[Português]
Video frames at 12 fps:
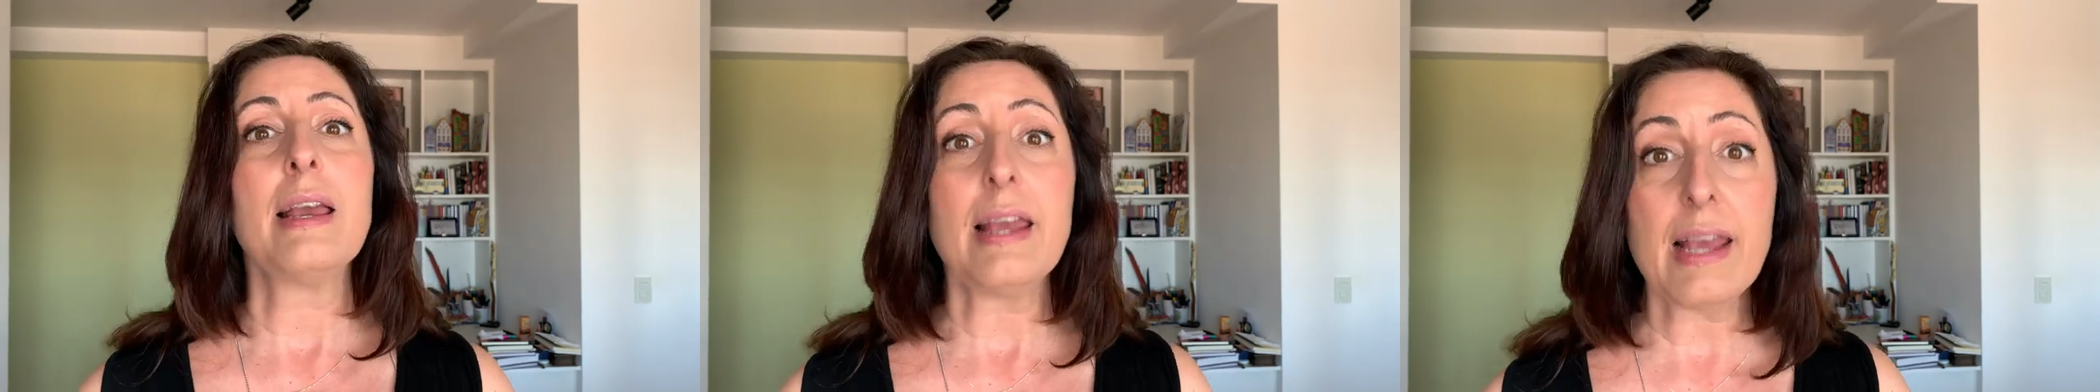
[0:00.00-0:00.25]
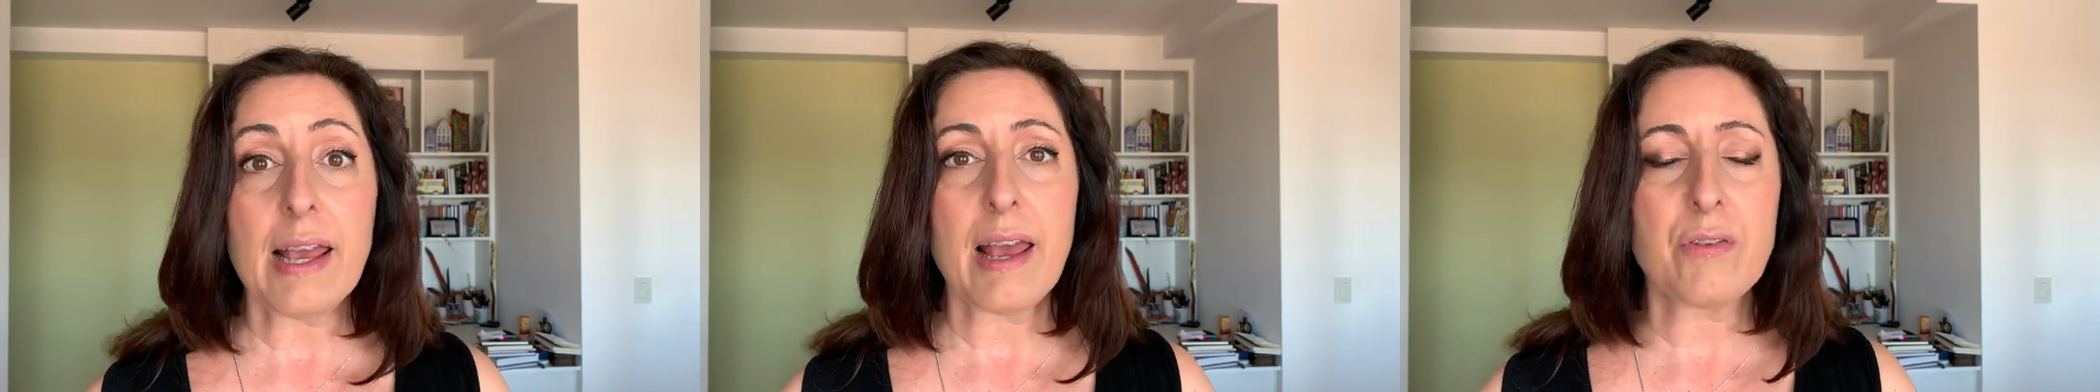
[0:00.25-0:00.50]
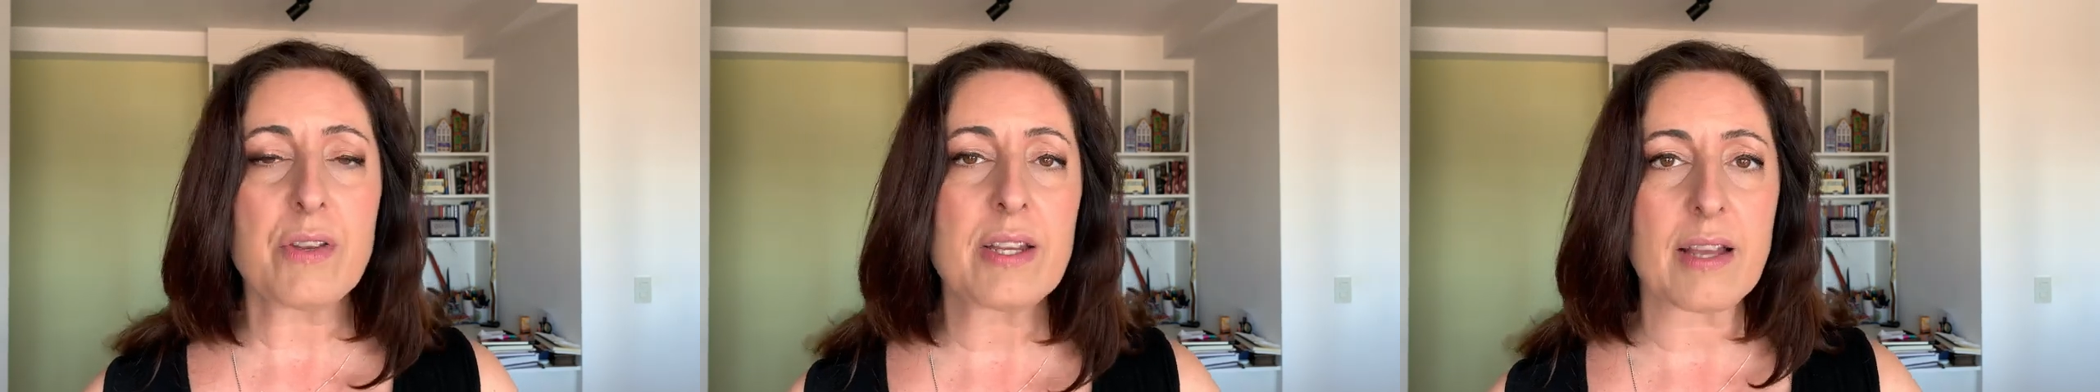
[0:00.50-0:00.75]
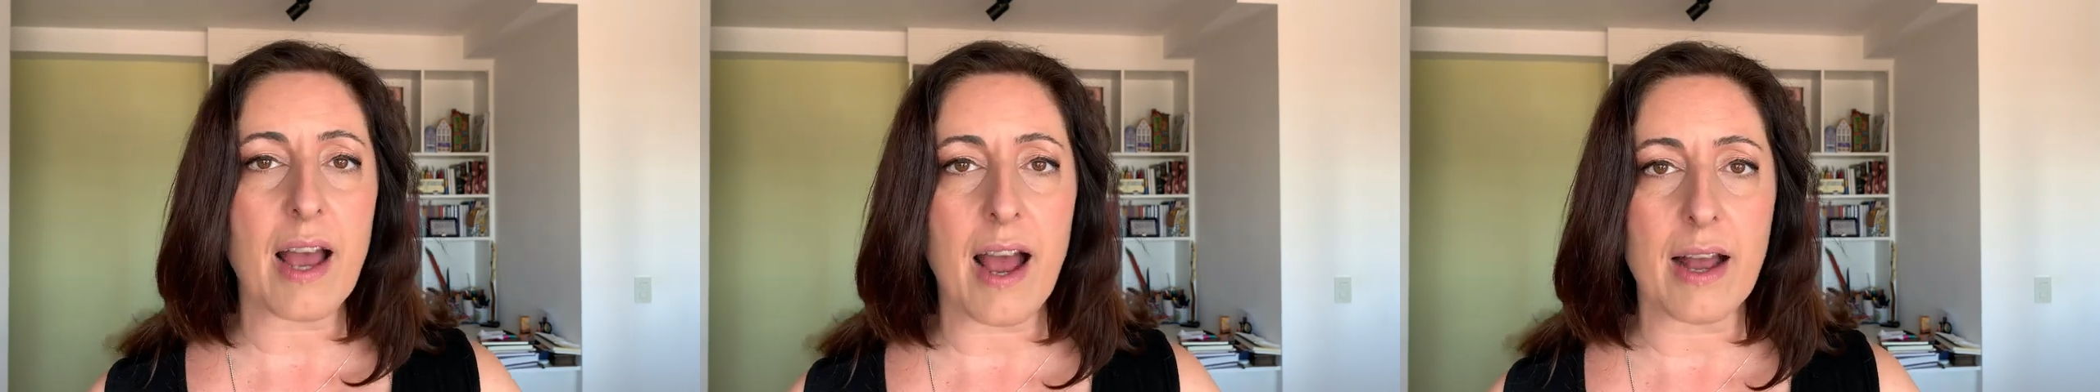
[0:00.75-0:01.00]
e
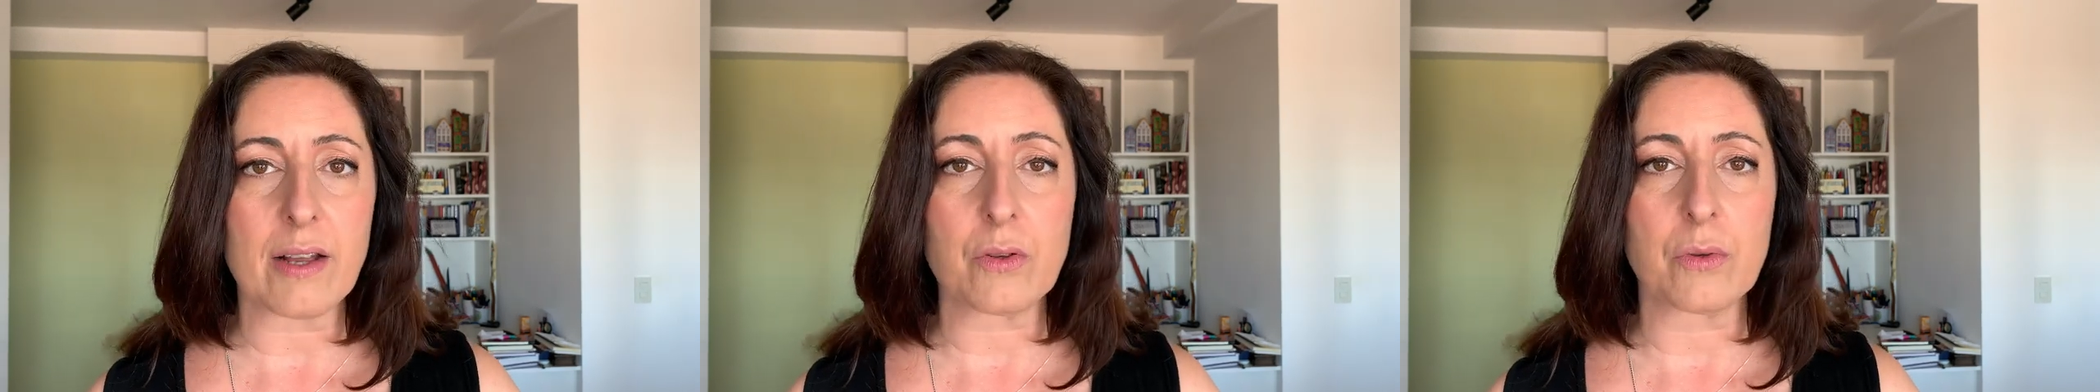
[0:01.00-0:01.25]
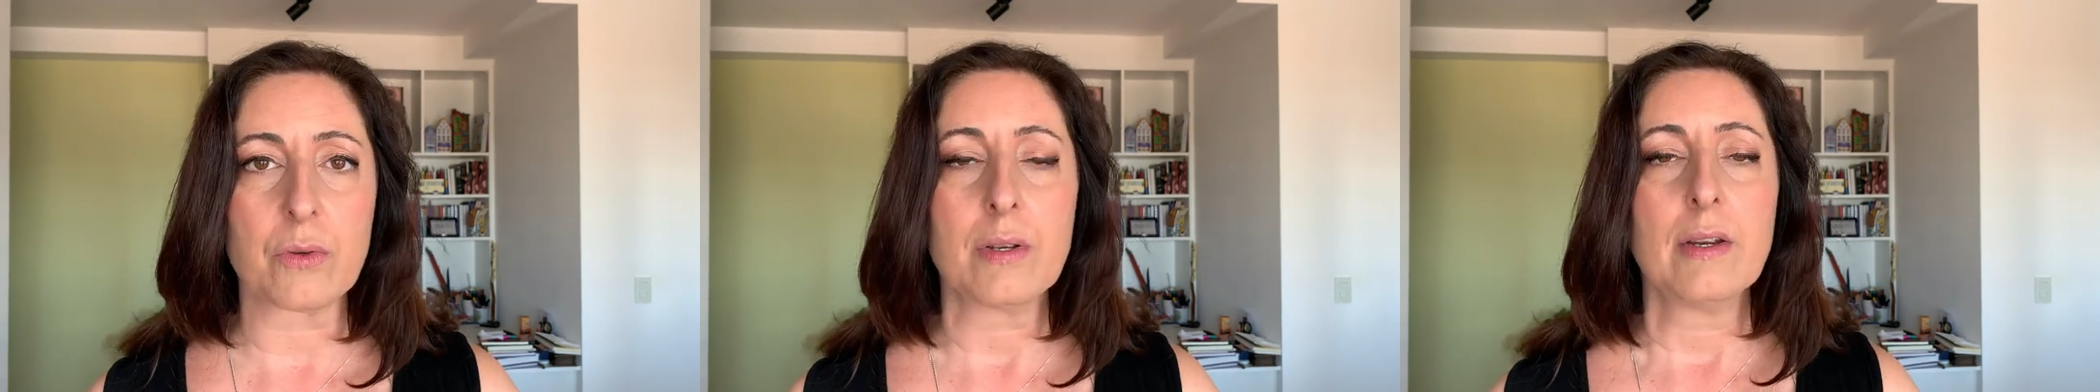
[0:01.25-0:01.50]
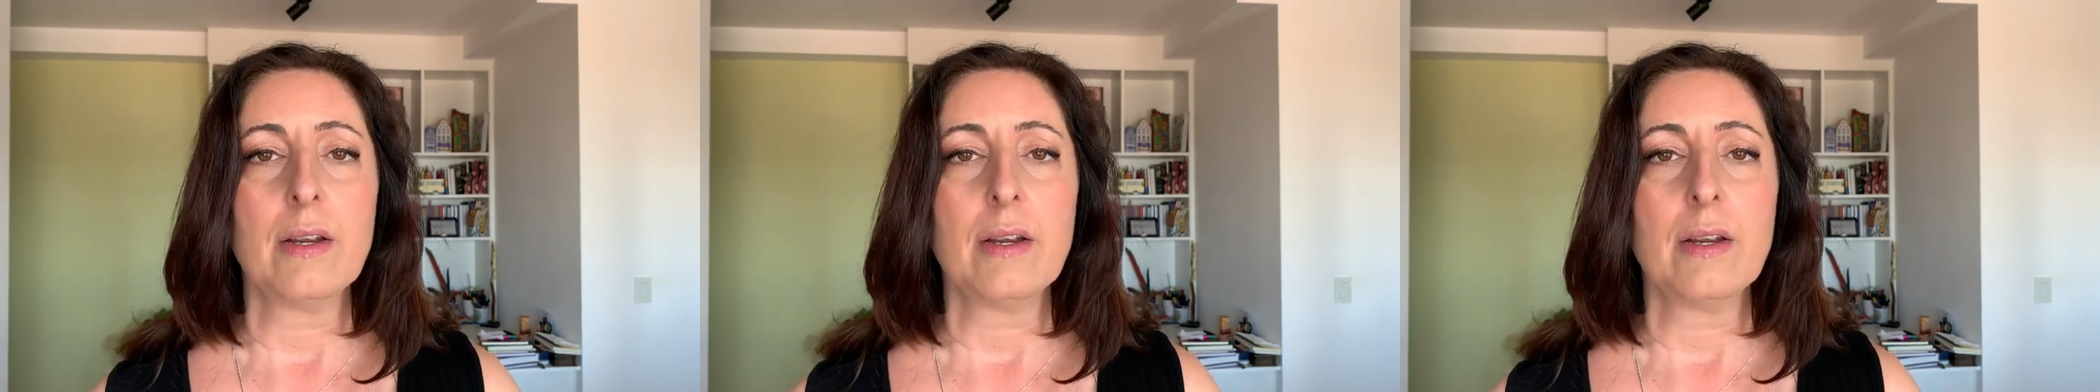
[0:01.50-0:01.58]
revisado.